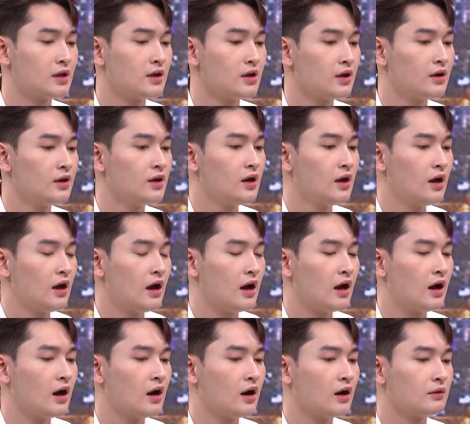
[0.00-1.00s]
nhí
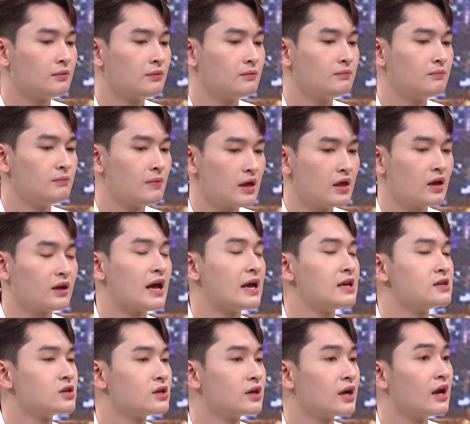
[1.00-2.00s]
uh, bây giờ
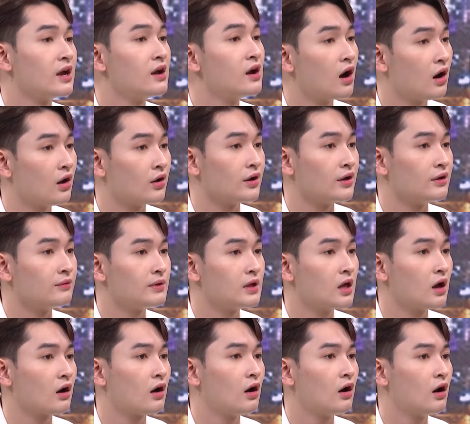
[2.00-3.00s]
thầy suy nghĩ rồi bây
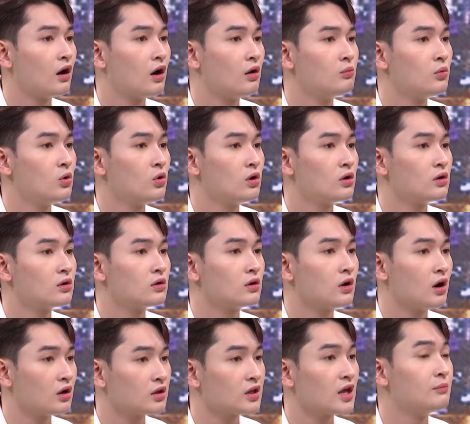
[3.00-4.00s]
giờ con có muốn
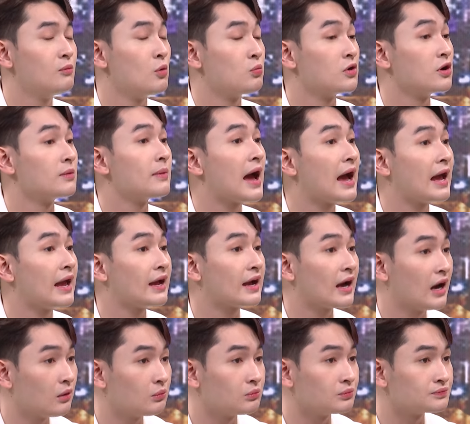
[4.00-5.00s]
có thêm một người ba hay
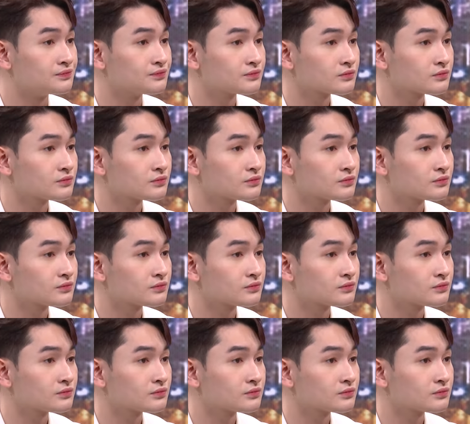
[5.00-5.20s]
không